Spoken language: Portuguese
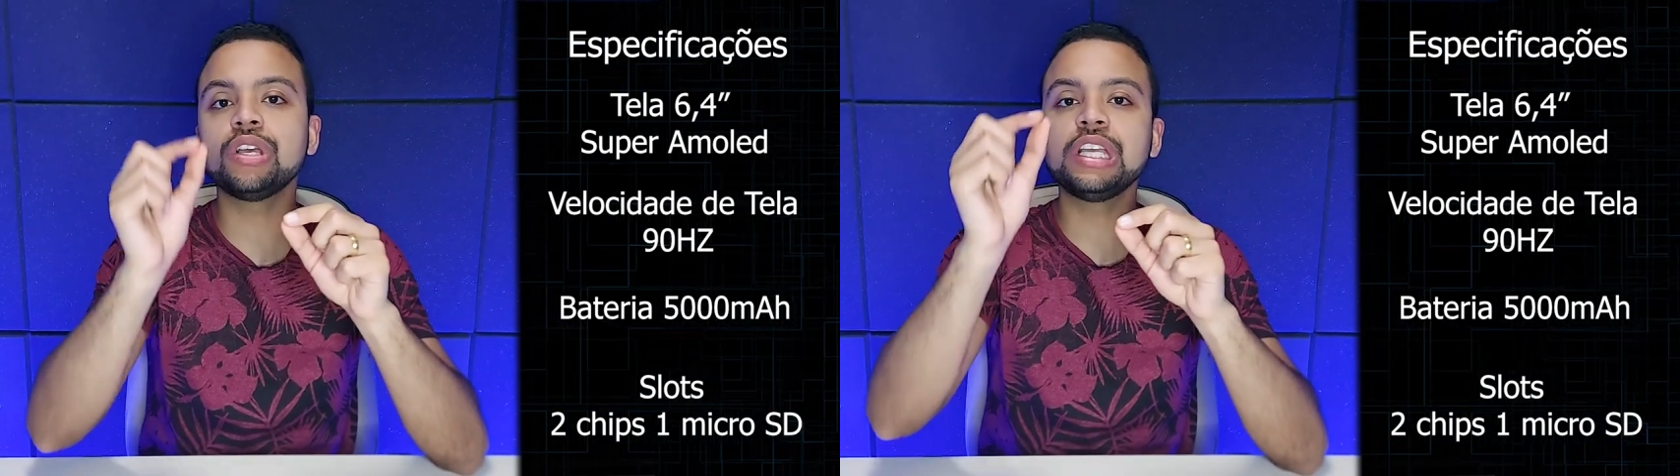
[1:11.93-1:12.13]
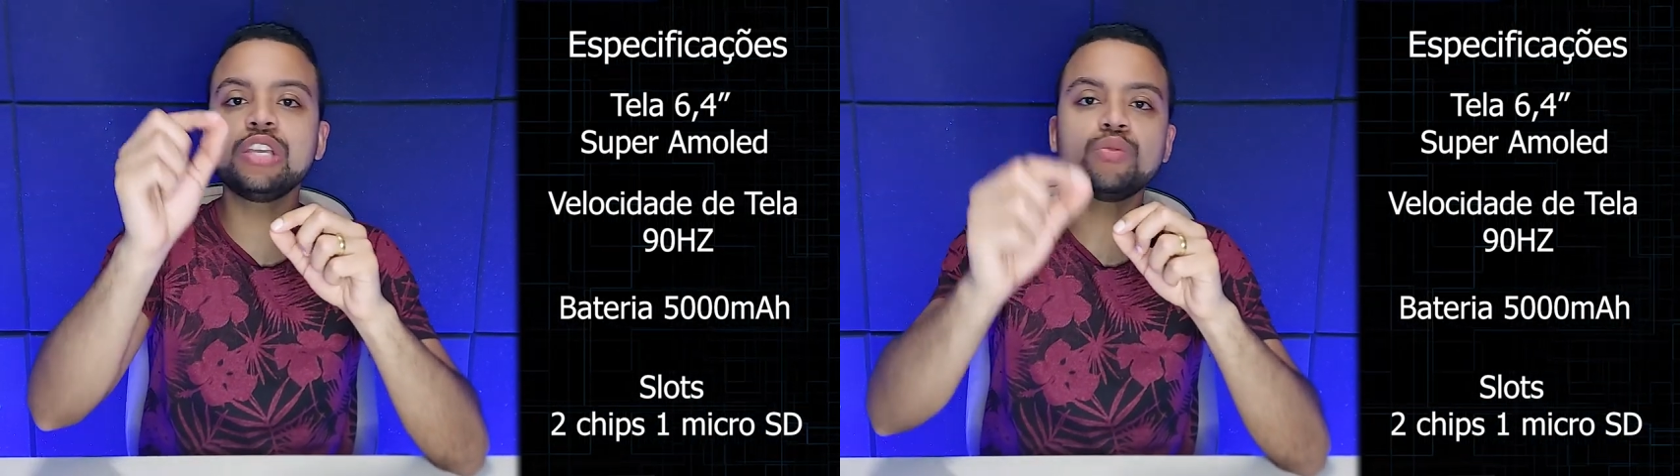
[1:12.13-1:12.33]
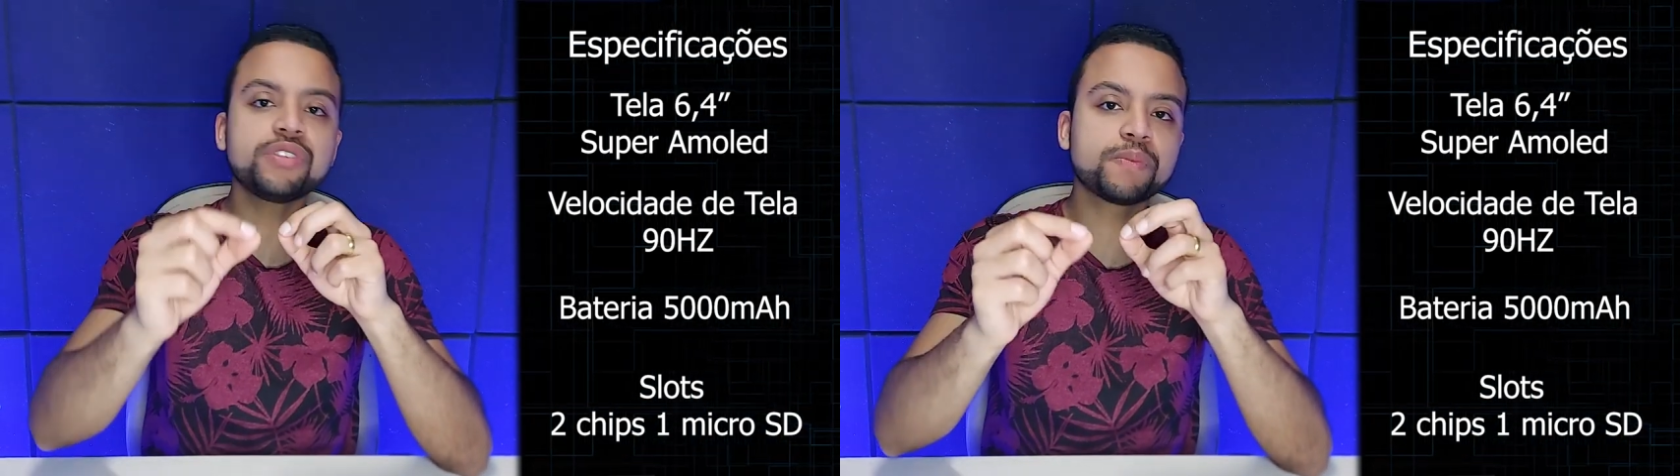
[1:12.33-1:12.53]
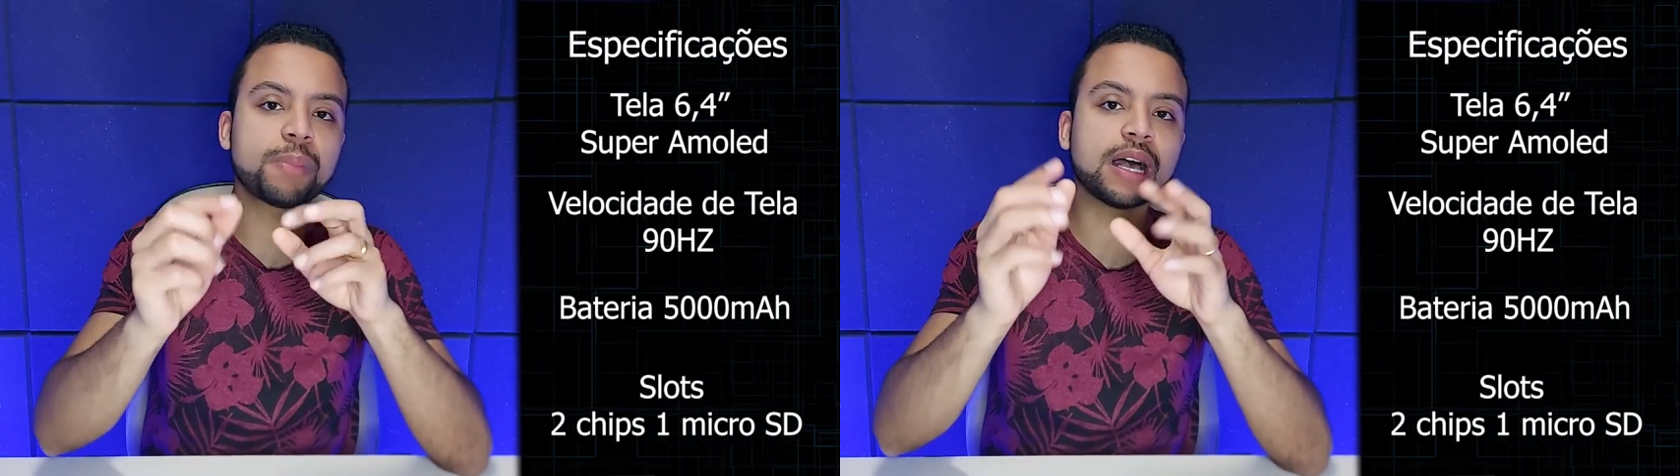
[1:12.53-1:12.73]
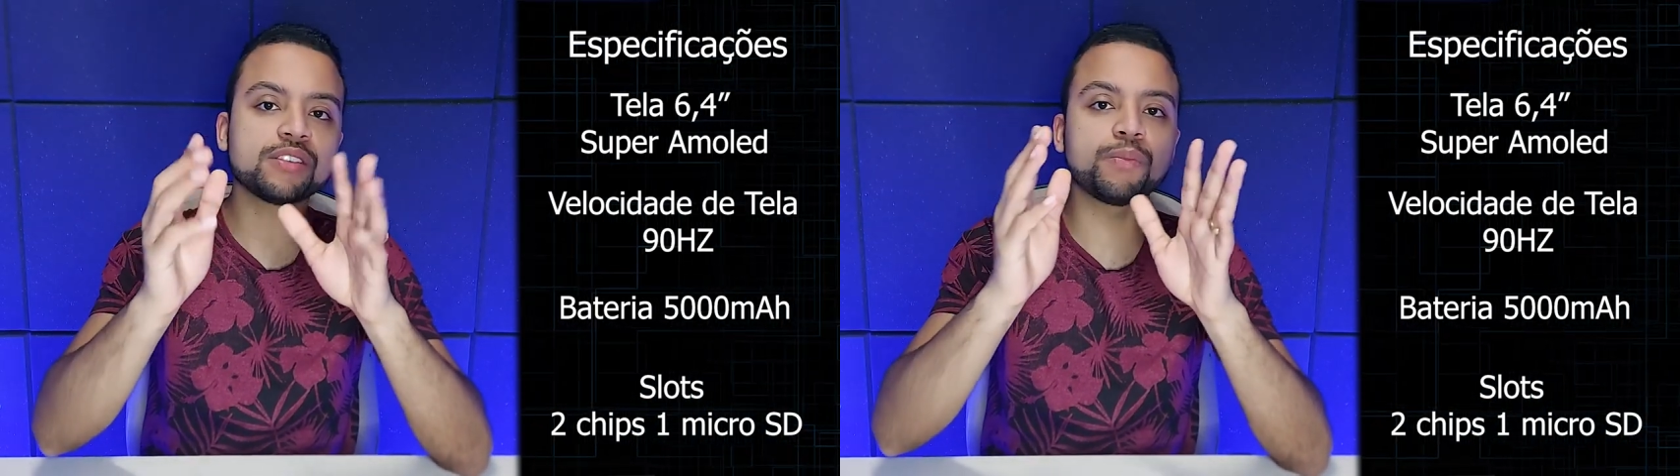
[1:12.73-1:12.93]
e um
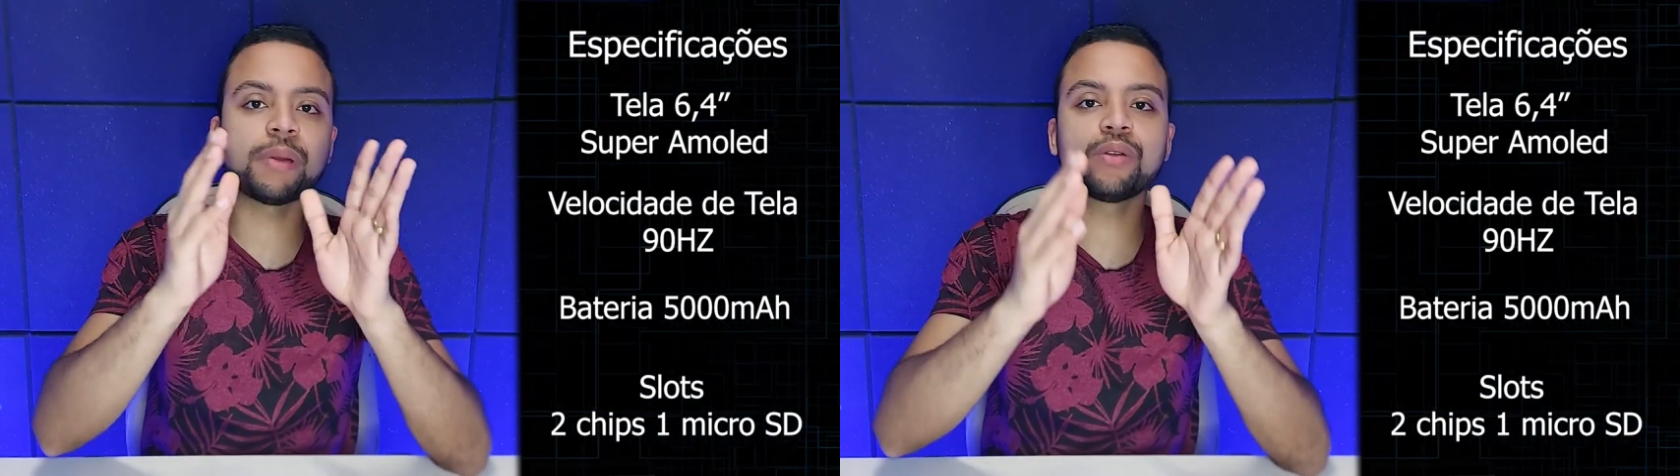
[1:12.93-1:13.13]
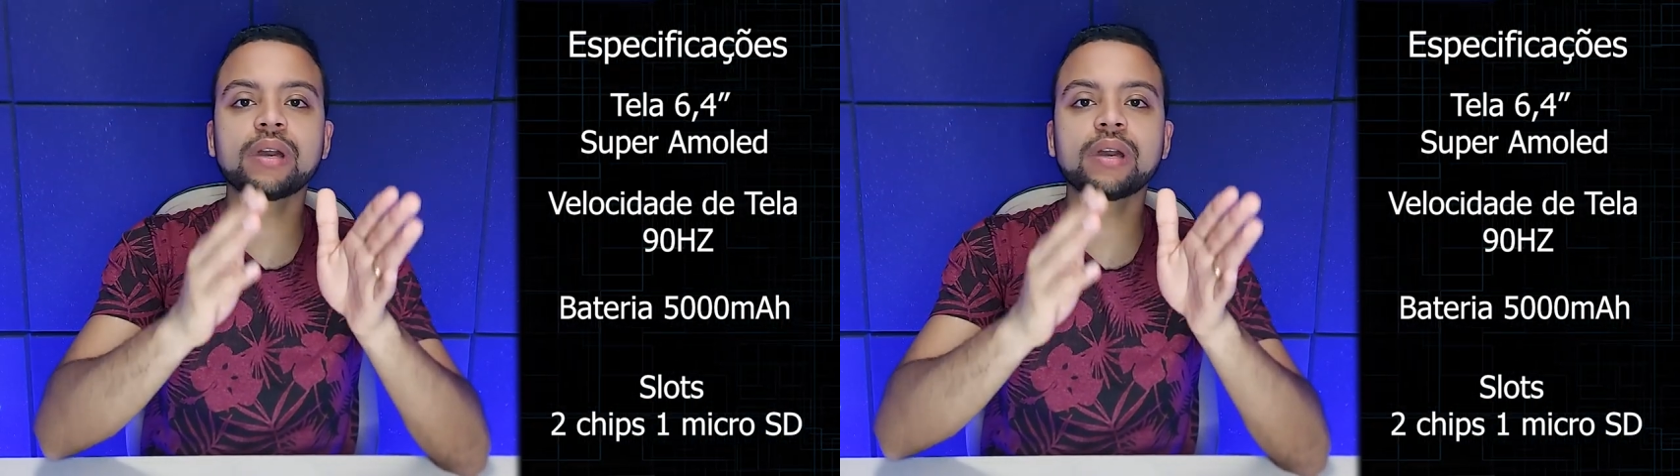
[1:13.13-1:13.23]
espaço para o